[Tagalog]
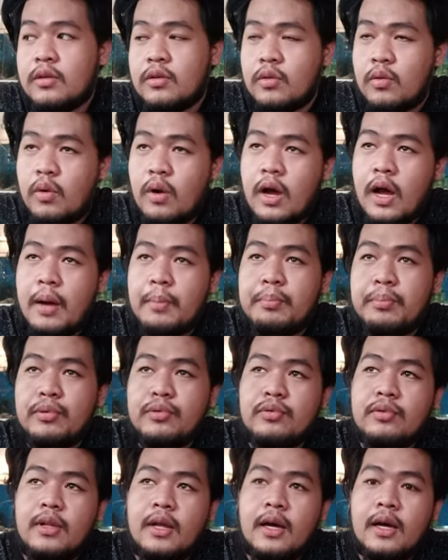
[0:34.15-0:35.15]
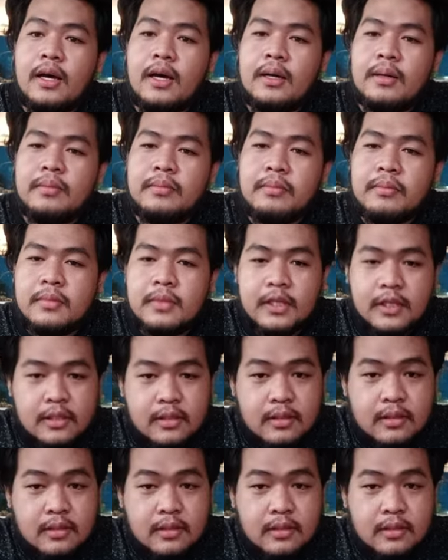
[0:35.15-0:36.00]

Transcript: nung hapon na nag